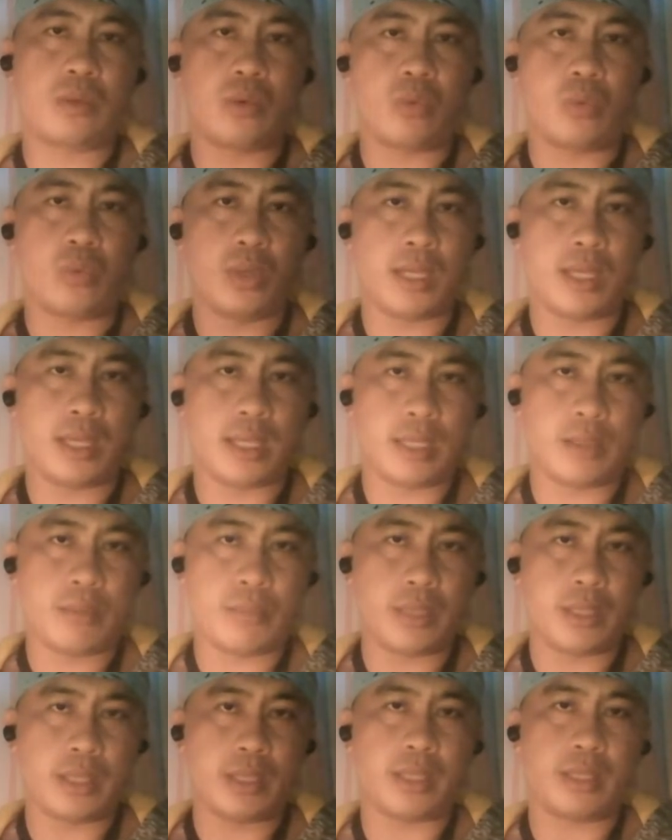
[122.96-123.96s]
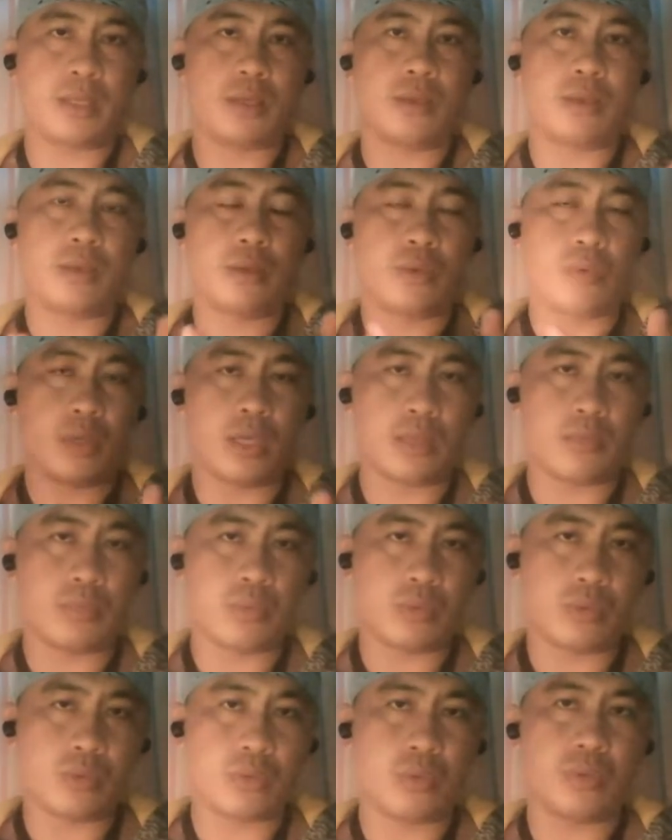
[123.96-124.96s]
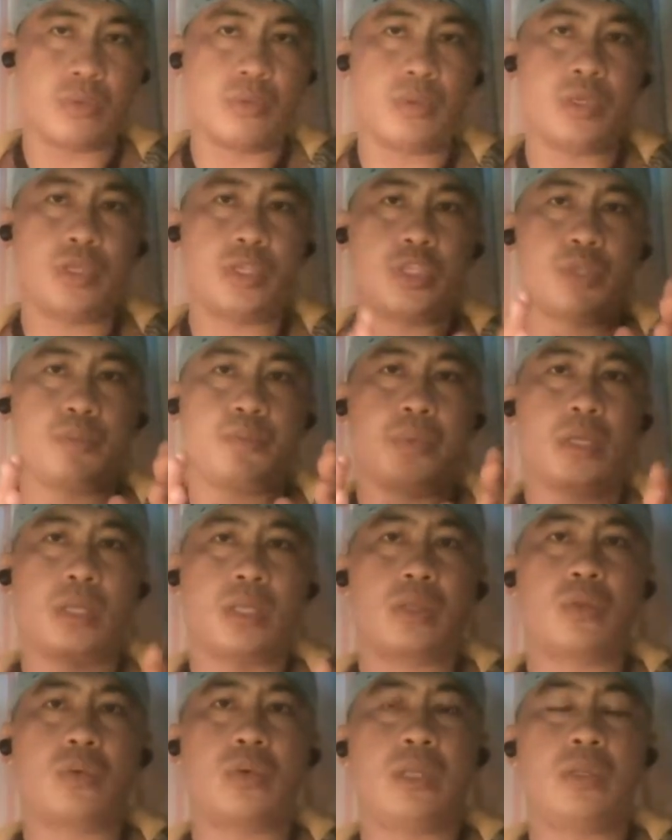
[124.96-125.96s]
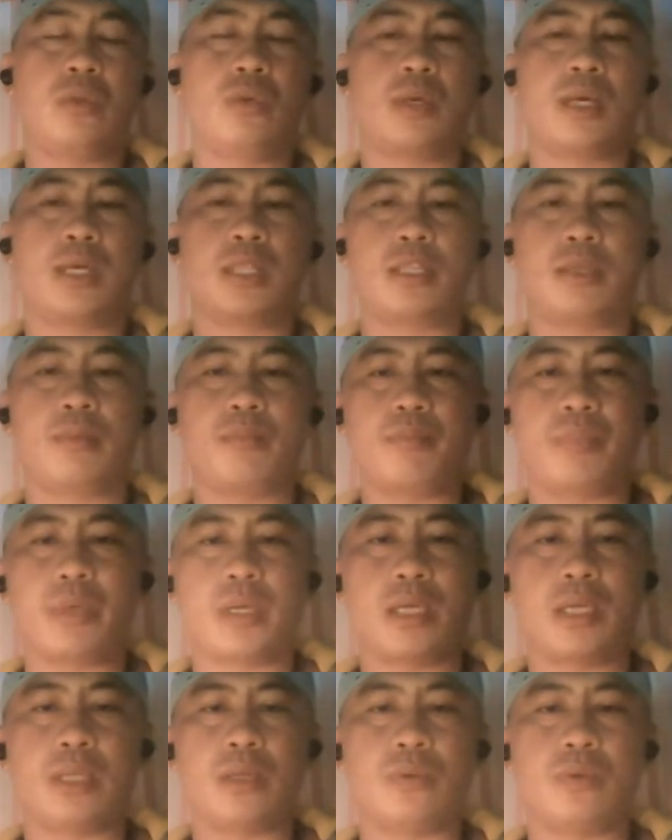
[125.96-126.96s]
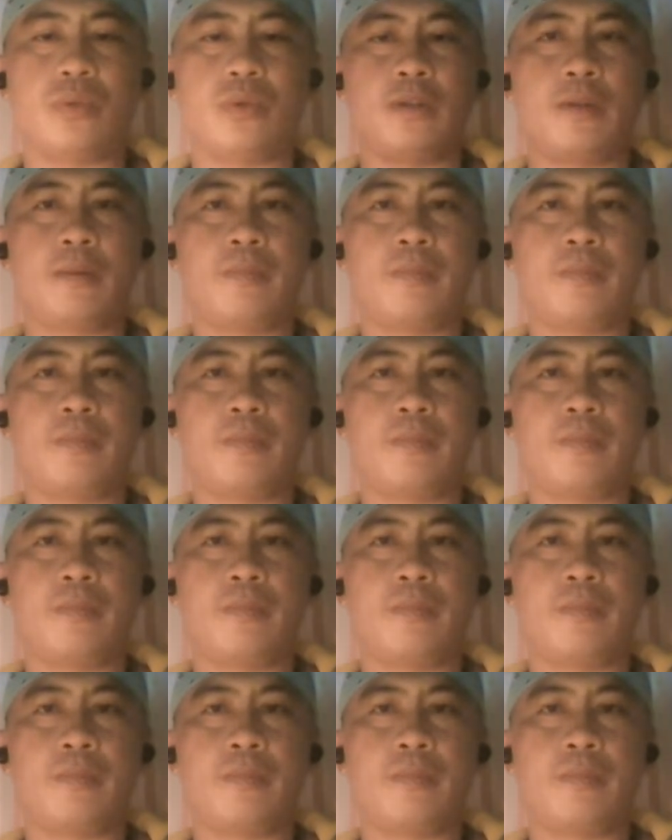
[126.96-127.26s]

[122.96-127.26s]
walang laman, walang buto, espiritual yung ating Panginoon.